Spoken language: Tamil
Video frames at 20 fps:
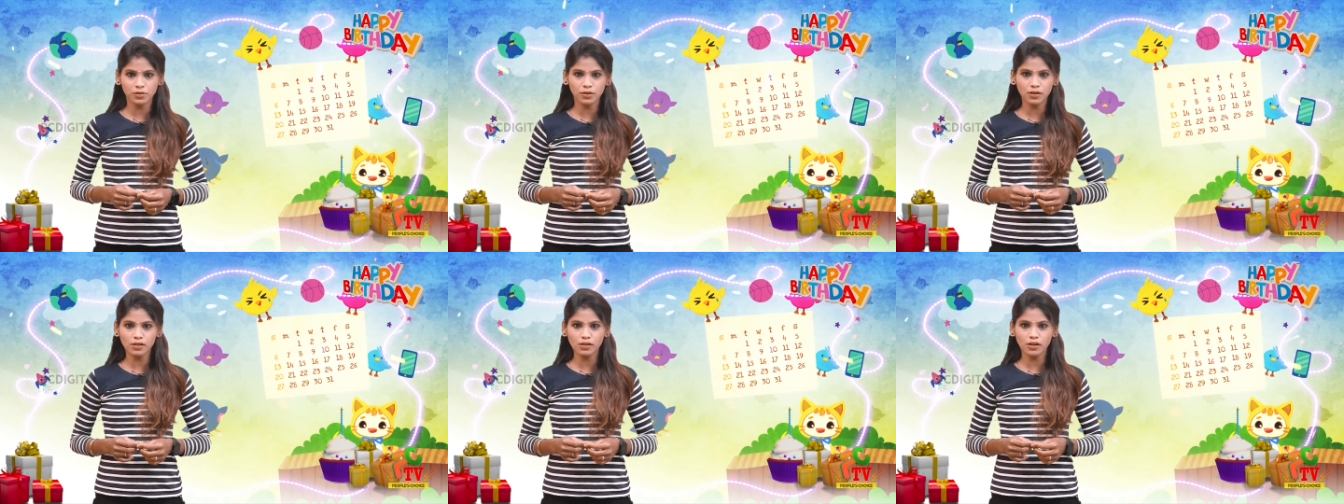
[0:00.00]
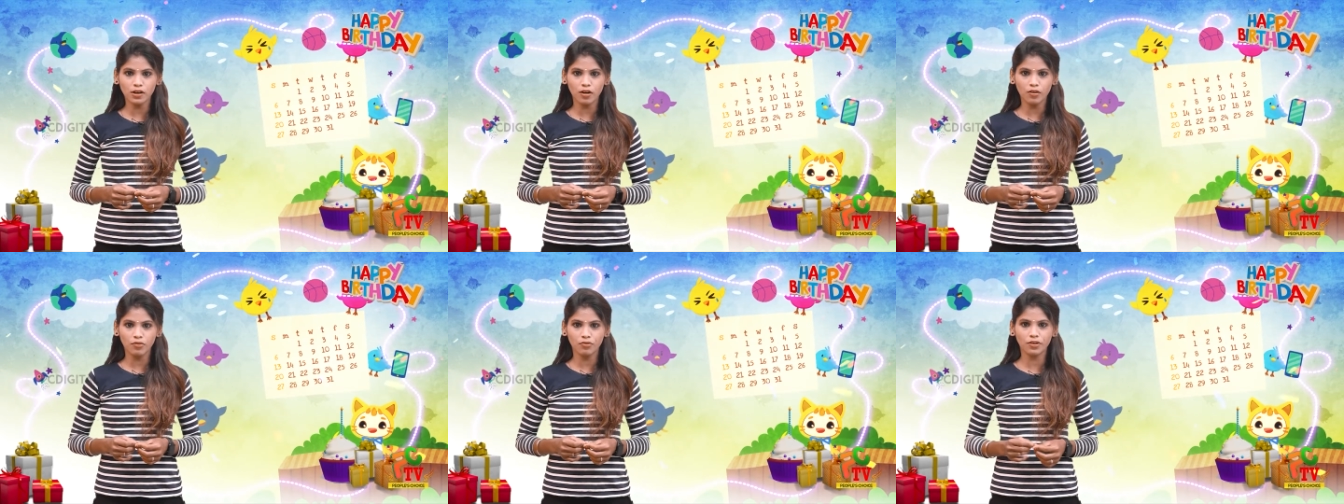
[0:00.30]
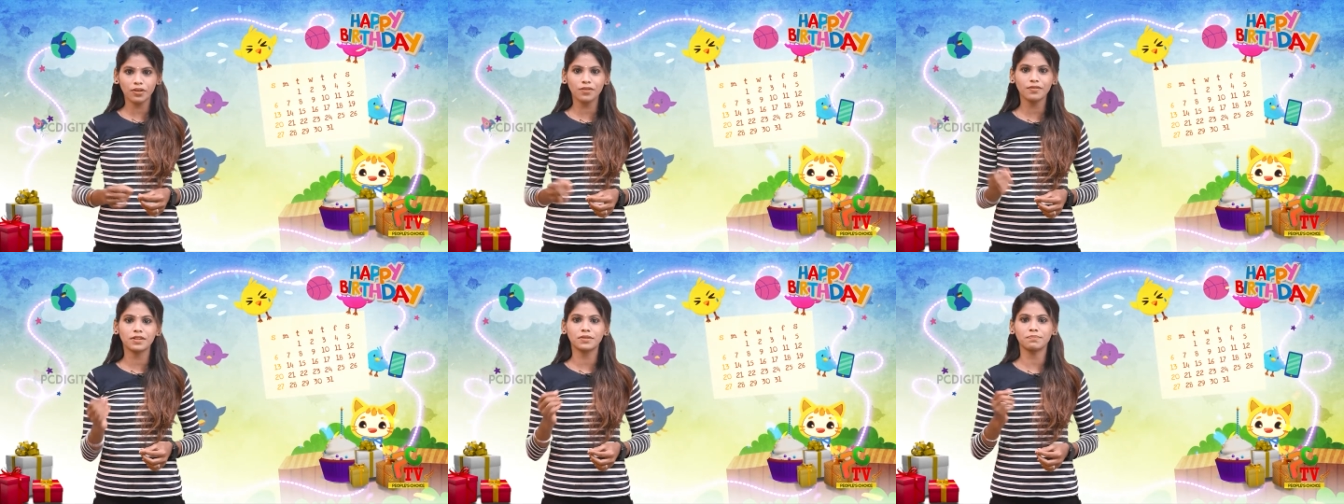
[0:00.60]
கூல்
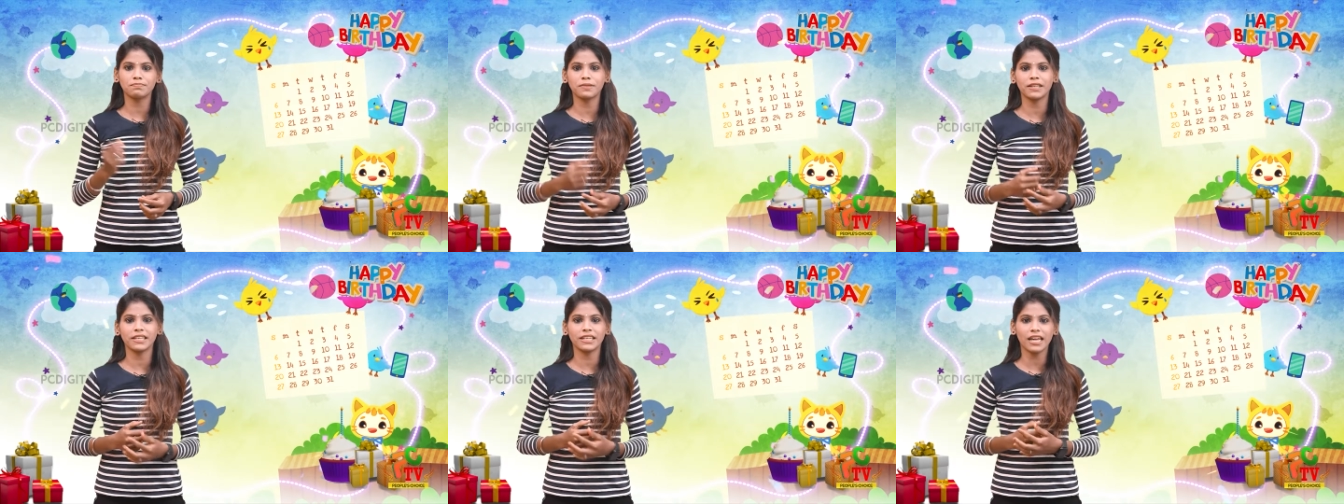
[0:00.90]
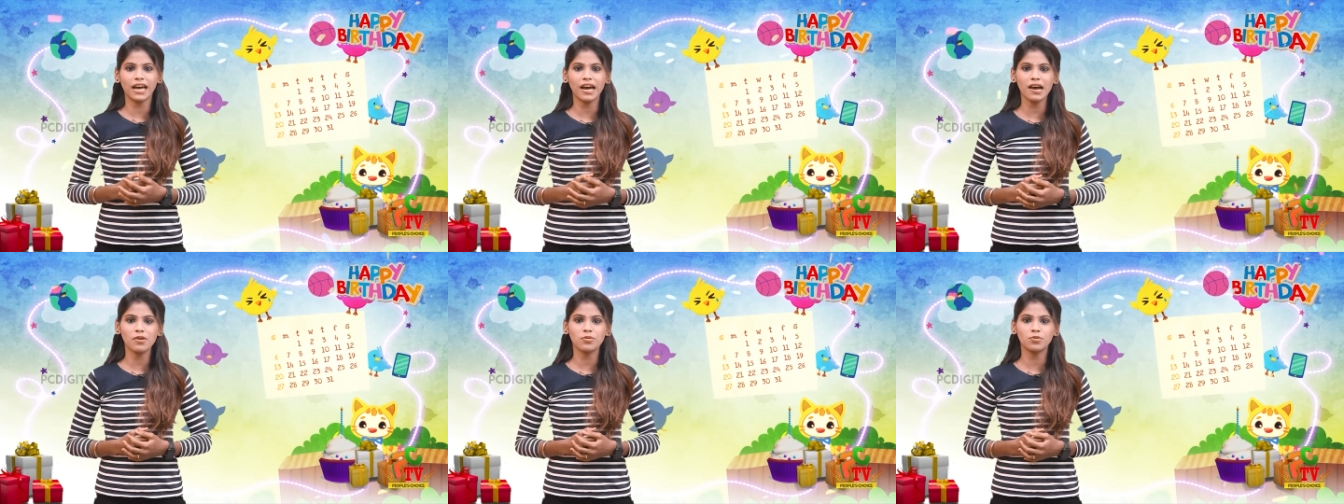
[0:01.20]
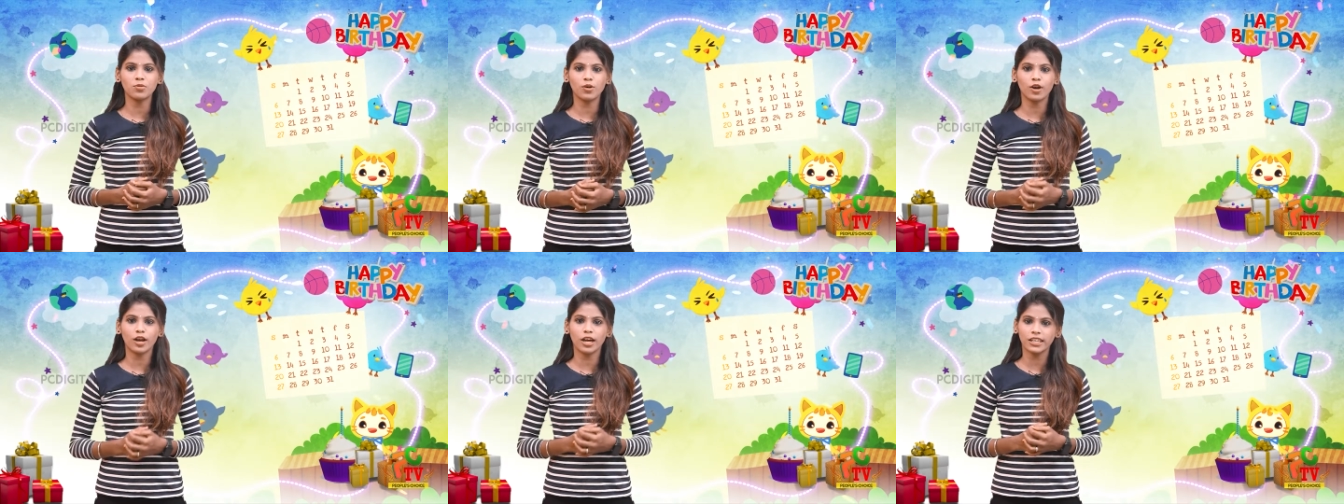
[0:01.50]
காஃபி வித் மீனா
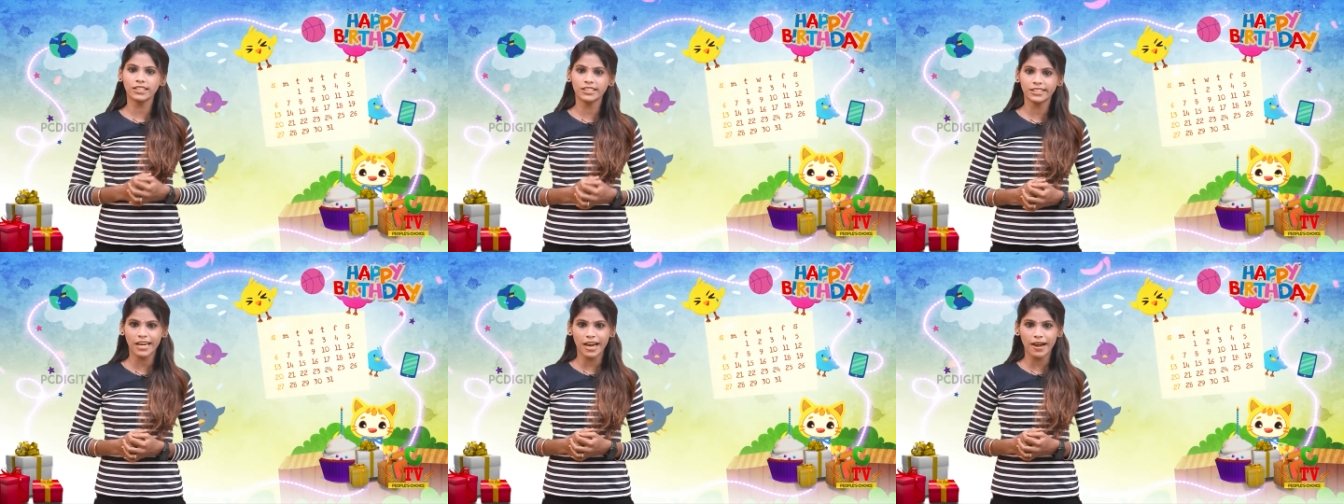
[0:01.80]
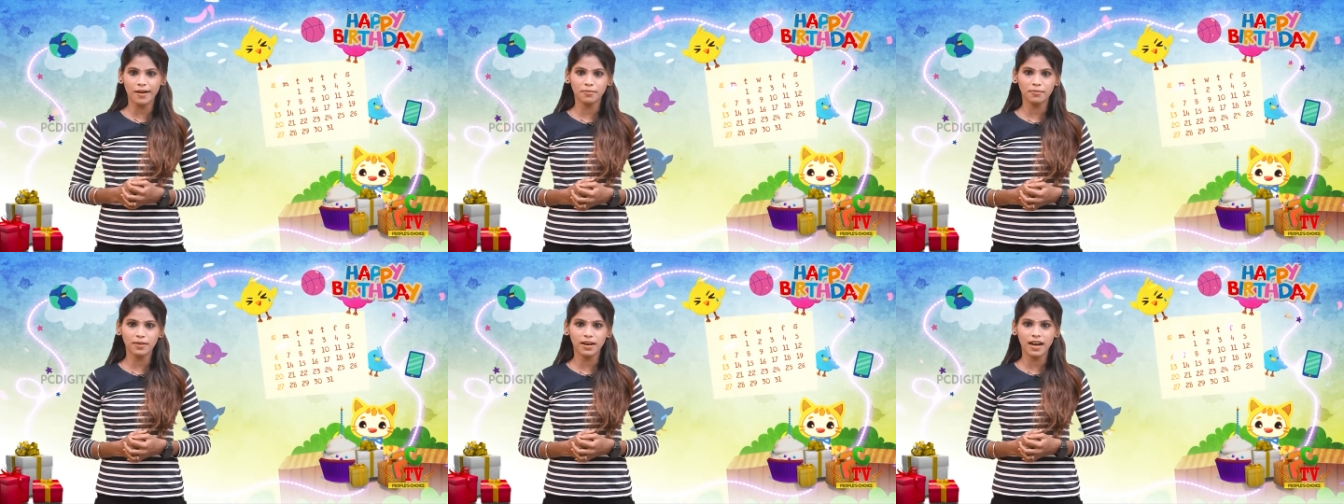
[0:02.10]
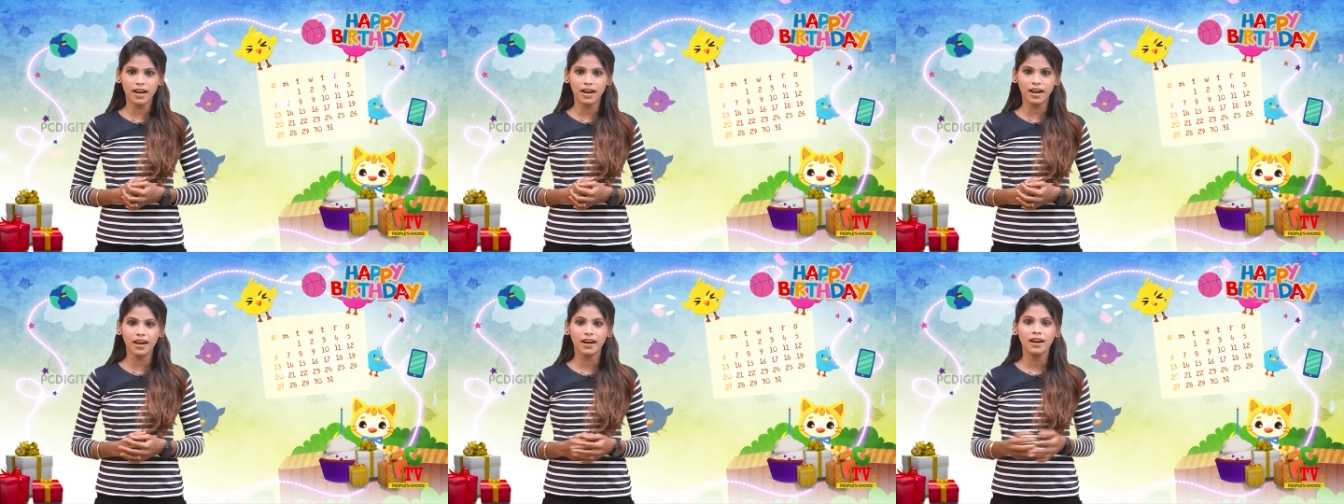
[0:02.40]
உங்க
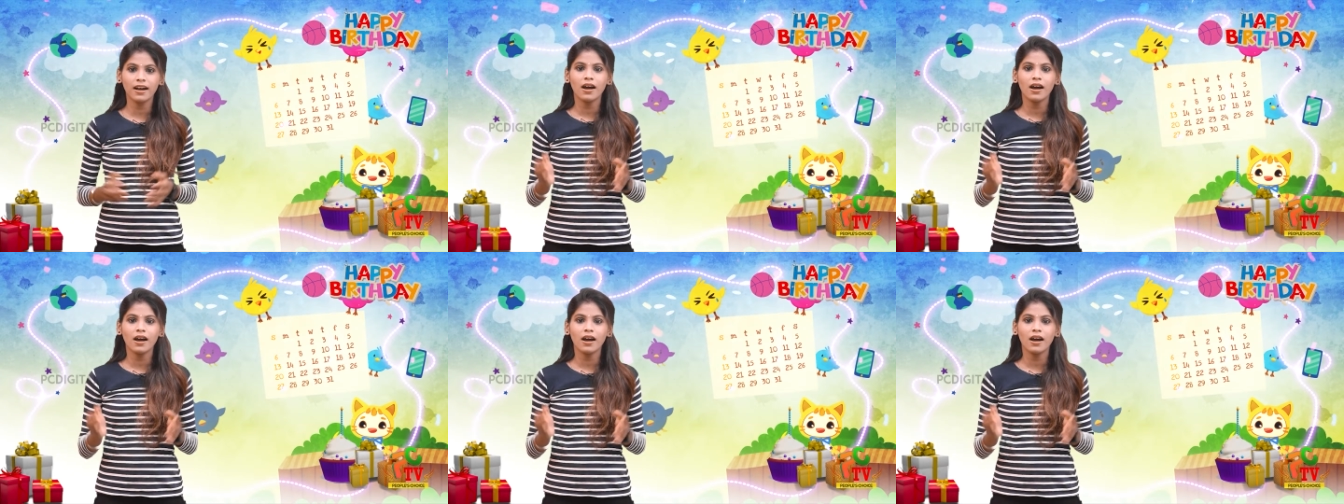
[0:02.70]
ஷாம்லா